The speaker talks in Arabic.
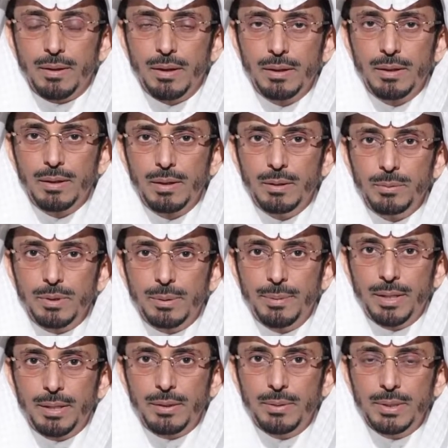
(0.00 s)
قال الله
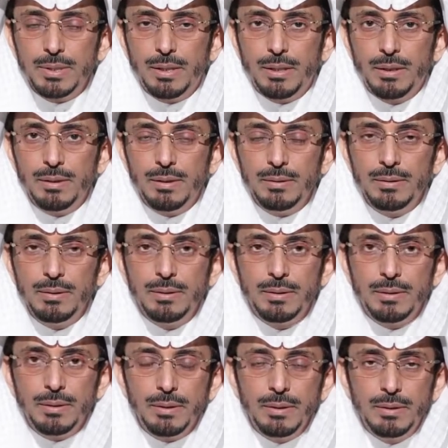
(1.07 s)
تبارك وتعالى
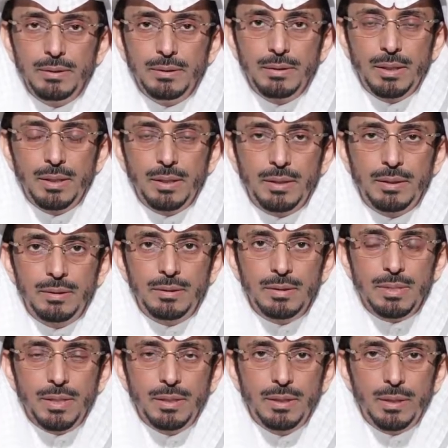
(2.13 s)
إنا
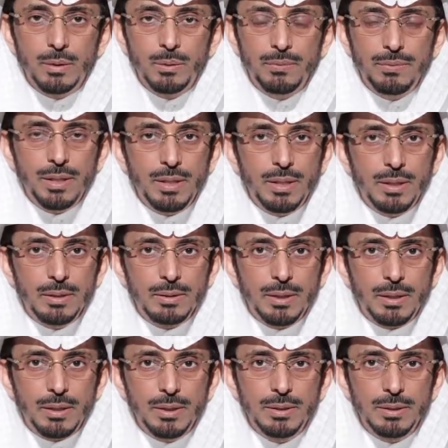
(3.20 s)
أنزلناه في ليلة
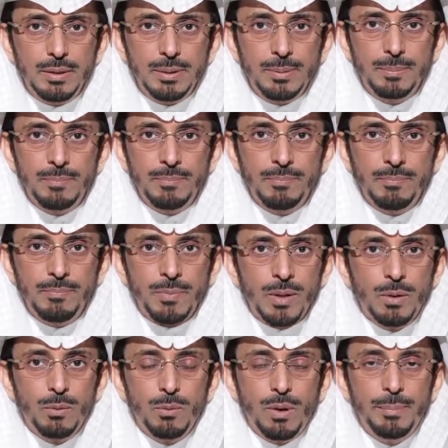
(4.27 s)
القدر
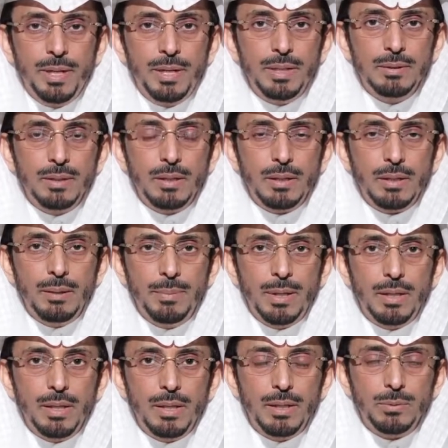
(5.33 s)
وما أدراك
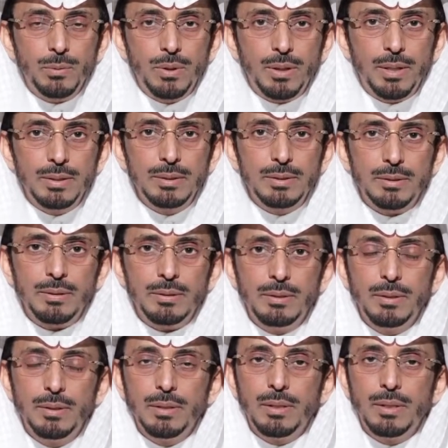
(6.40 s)
ما ليلة القدر
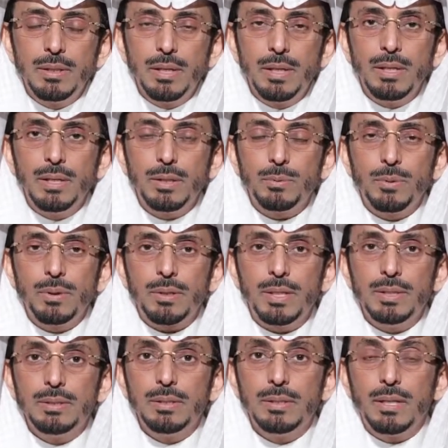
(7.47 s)
ليلة
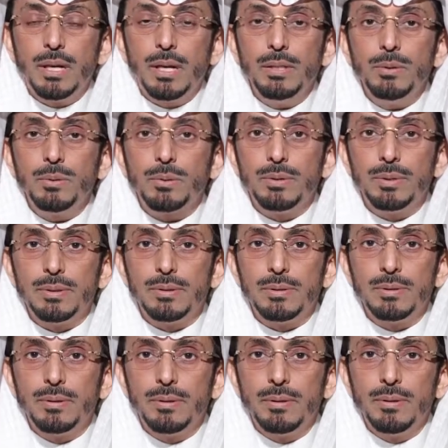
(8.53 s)
القدر خير
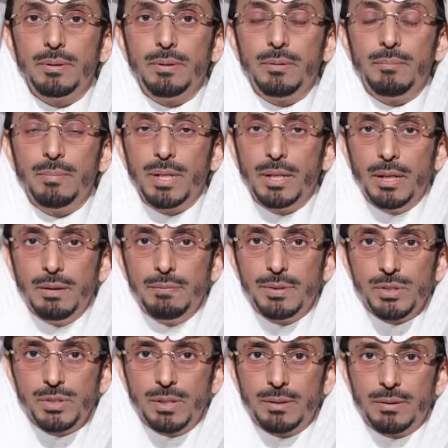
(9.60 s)
من ألف
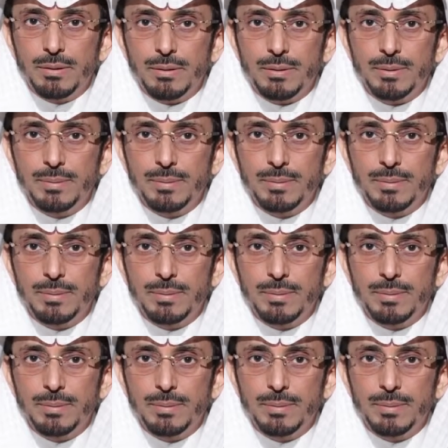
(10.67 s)
شهر